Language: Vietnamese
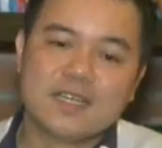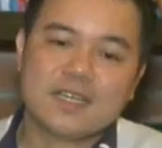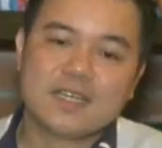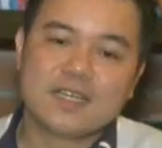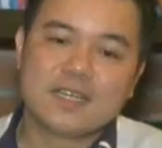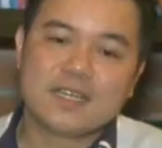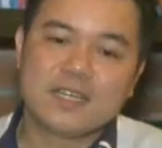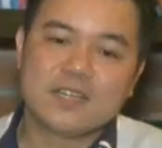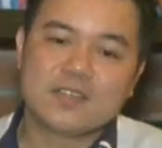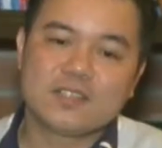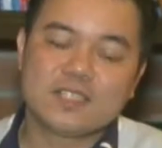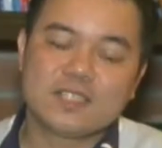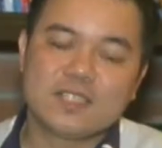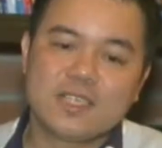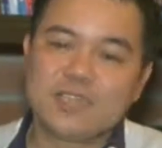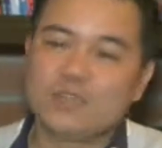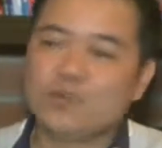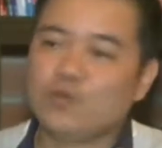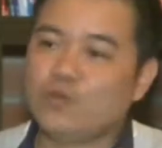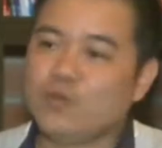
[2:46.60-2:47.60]
Cái này nó sẽ
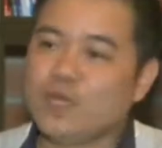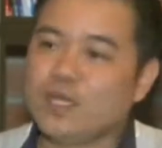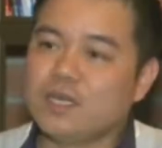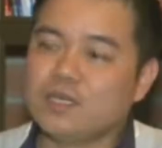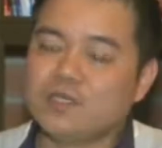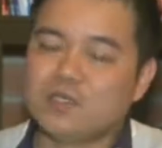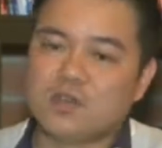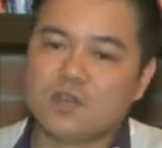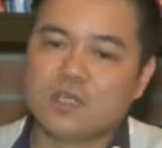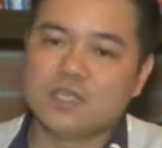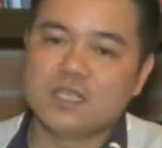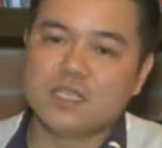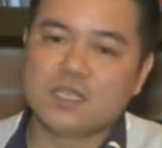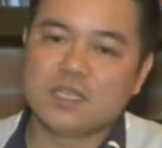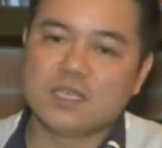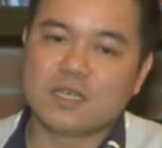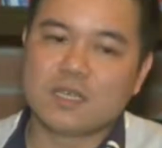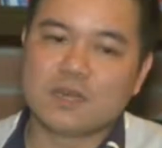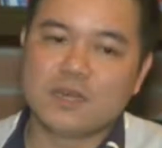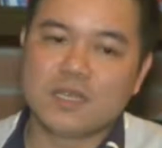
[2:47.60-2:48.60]
rất là thú vị ở chỗ là
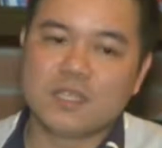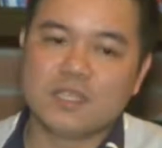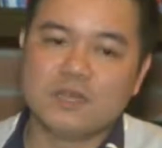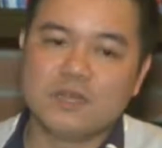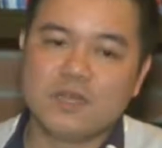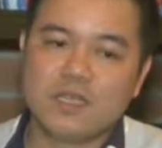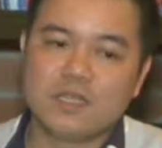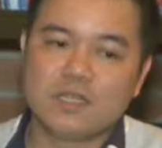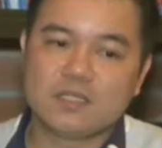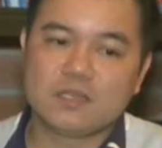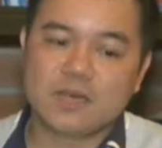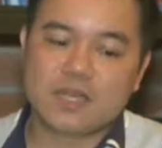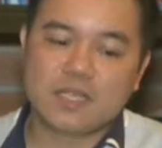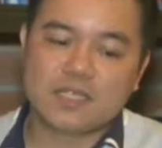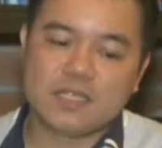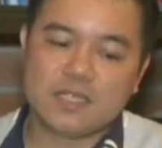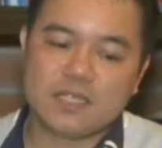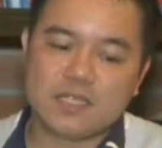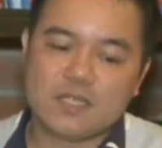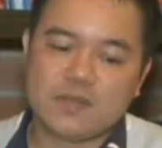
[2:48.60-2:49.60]
gì? Các bạn sinh viên các
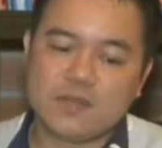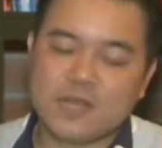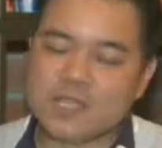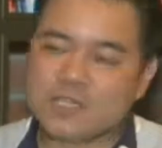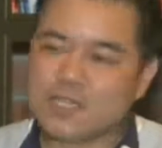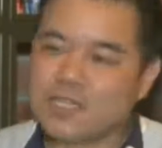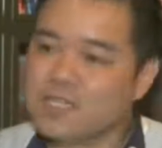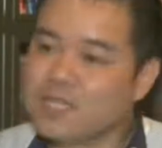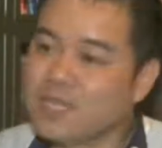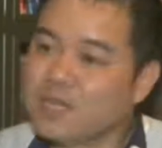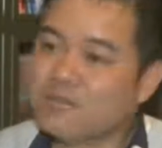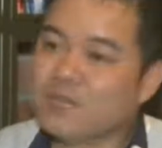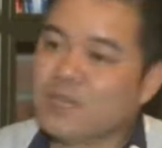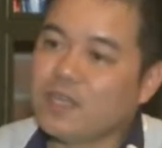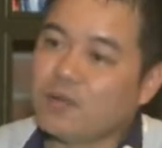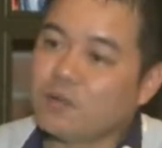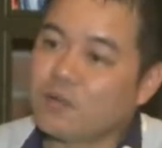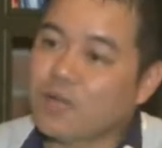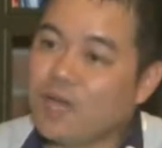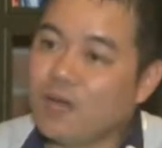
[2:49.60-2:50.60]
bạn sẽ tiếp cận rất sớm
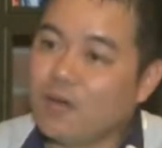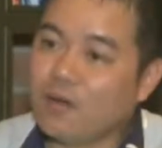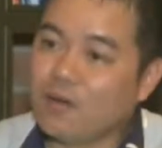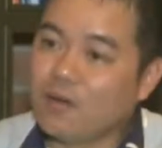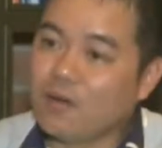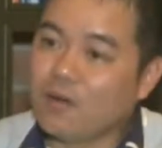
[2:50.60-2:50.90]
với học liệu.